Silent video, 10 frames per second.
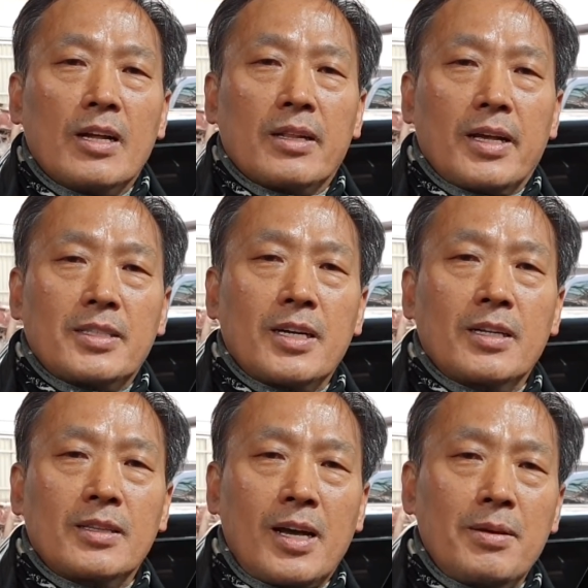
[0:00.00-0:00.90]
내
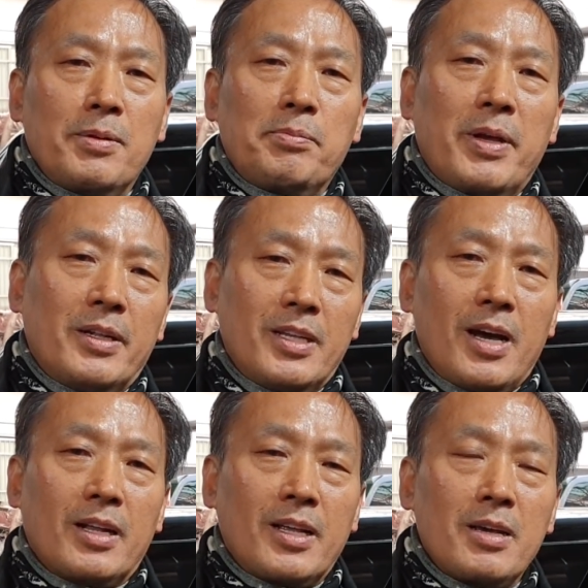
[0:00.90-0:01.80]
차는 타이밍
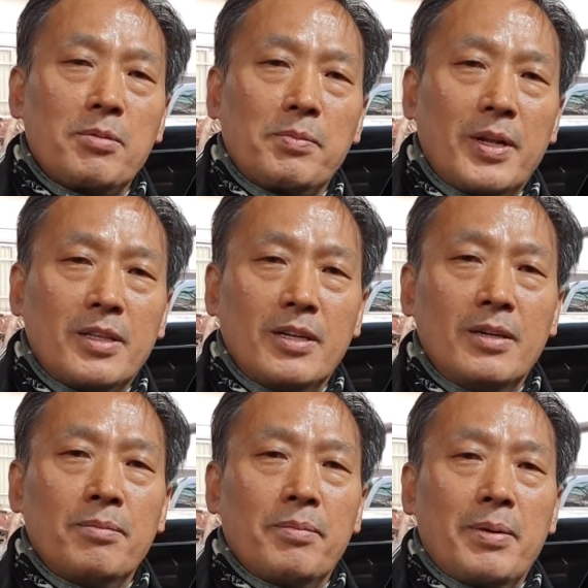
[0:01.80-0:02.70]
벨트야 타이밍
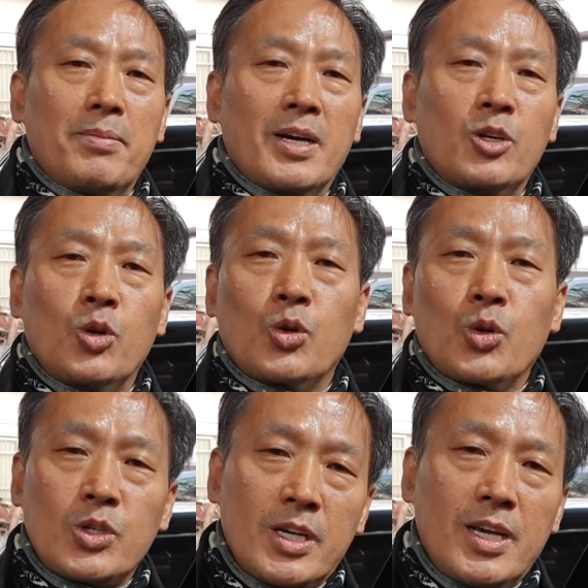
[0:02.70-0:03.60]
벨트를 몇만 킬로
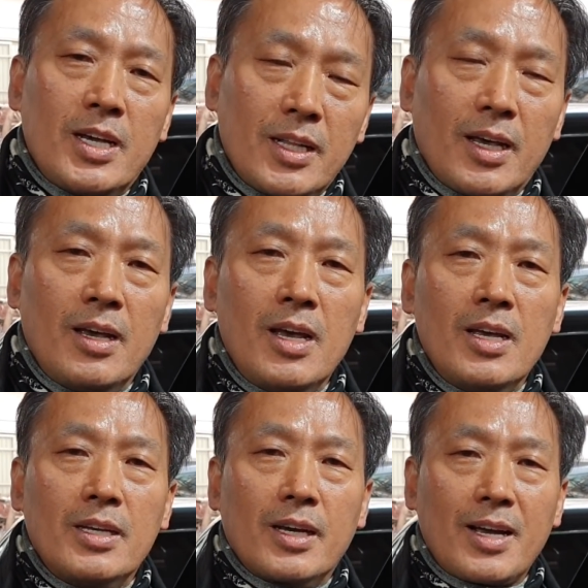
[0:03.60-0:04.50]
교체해야 돼
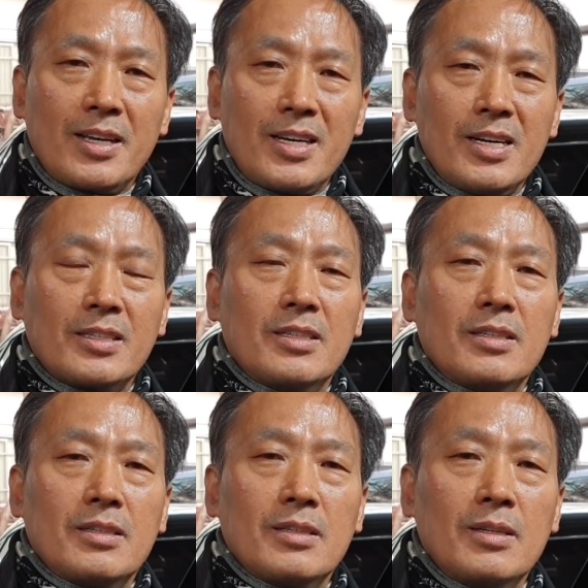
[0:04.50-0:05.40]
이게 가장
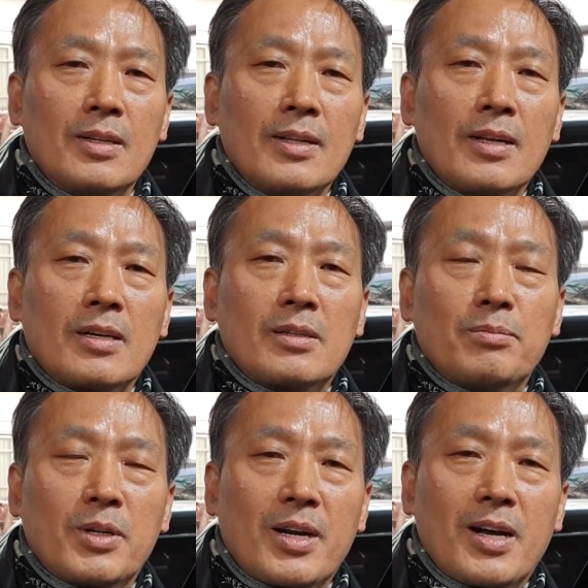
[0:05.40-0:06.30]
그
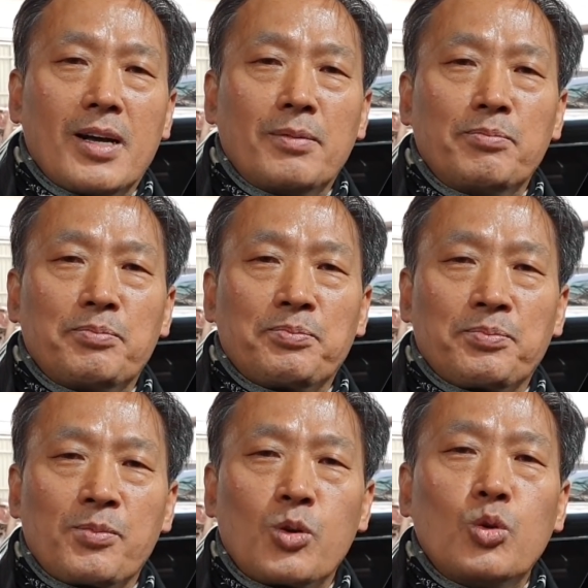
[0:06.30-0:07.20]
뭐랄까
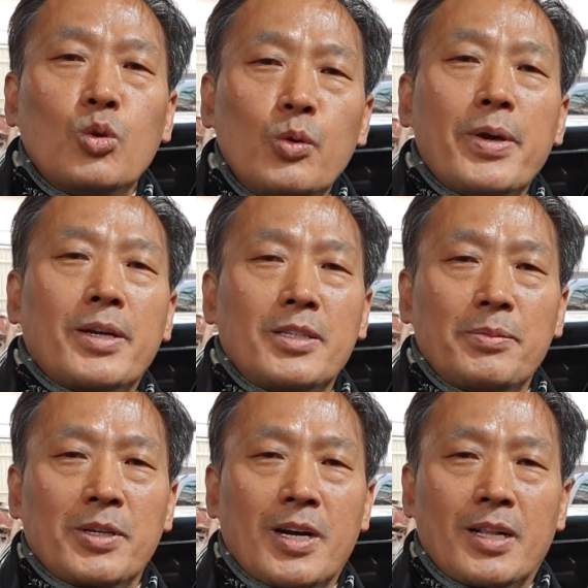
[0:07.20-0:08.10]
음, 궁금해하는
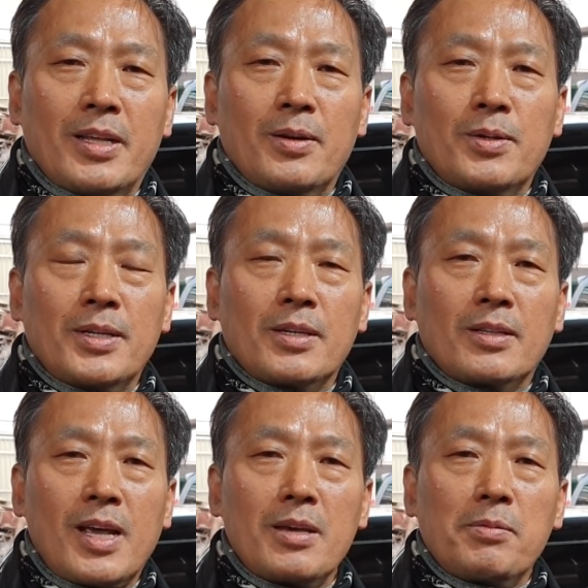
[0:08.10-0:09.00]
점인 것 같아요. 그래서
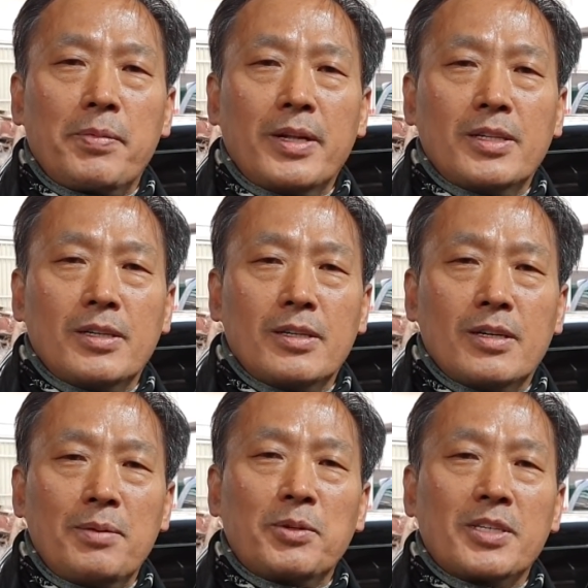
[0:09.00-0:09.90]
타이밍 벨트
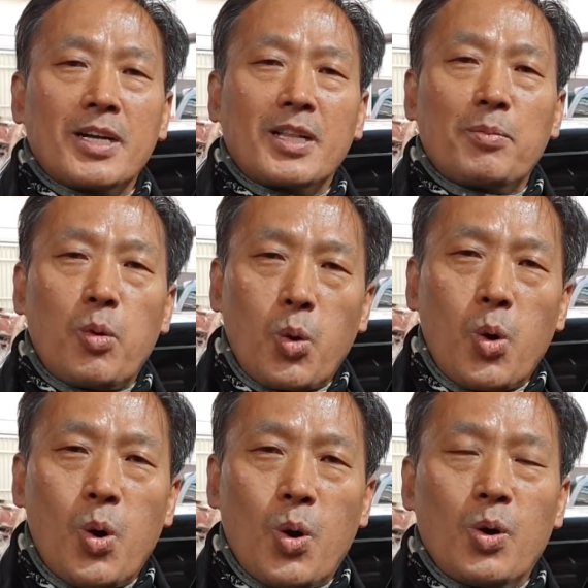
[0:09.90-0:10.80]
한번 상태
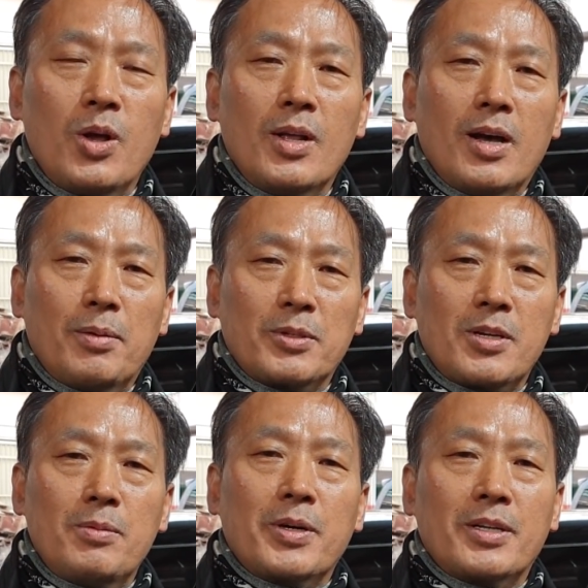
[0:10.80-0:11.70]
보고 한번
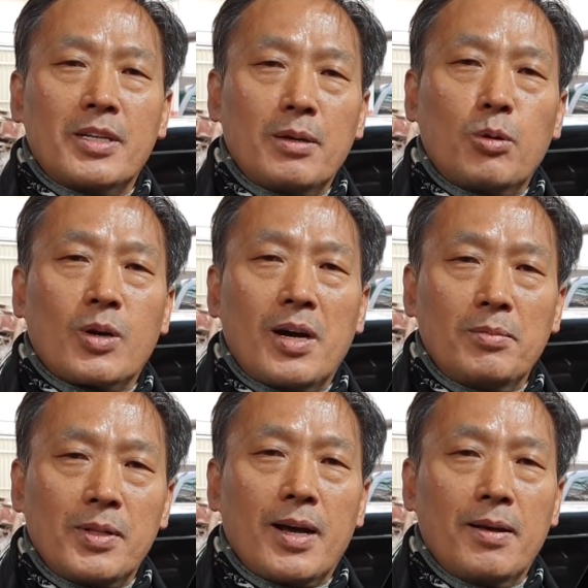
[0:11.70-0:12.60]
설명을 드려볼까
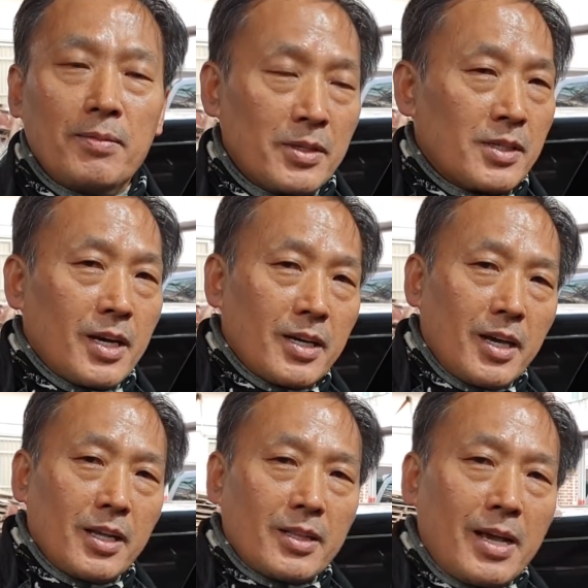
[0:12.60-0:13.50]
합니다. 자
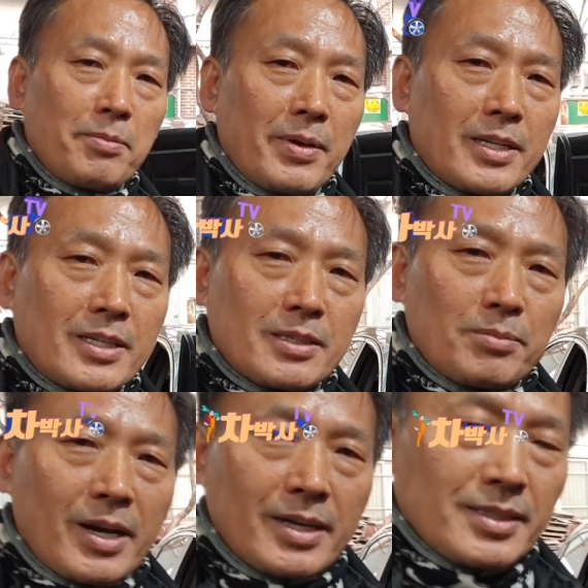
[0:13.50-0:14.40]
이게 타이밍 벨트가 지금 나간